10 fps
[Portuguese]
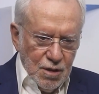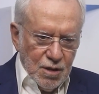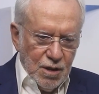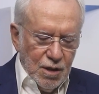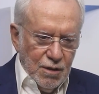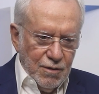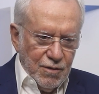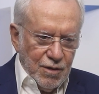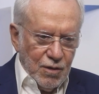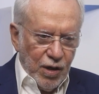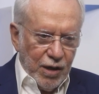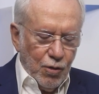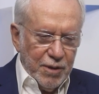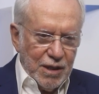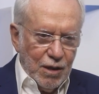que
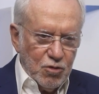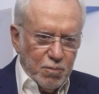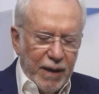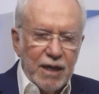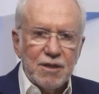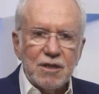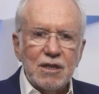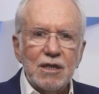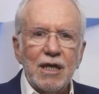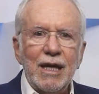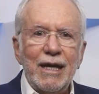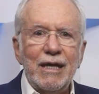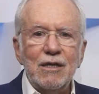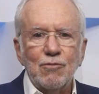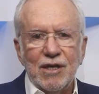recomendar aos pais que
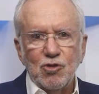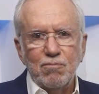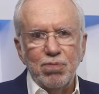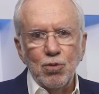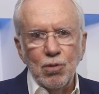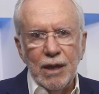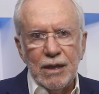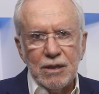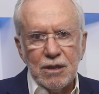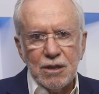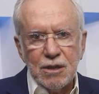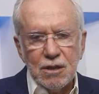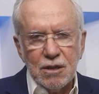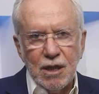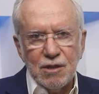leiam as bulas
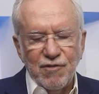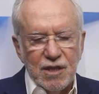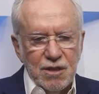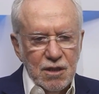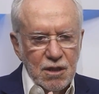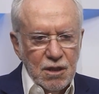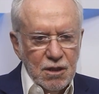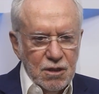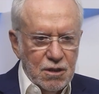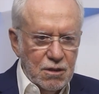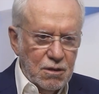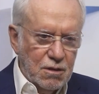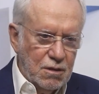das vacinas